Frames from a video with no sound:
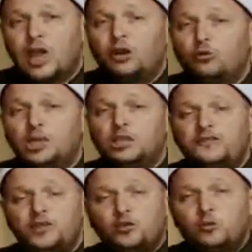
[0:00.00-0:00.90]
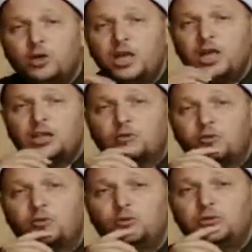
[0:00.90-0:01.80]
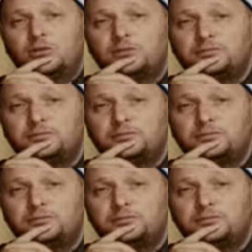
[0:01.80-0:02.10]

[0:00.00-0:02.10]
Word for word: هل ولد فيكم الليلة مولود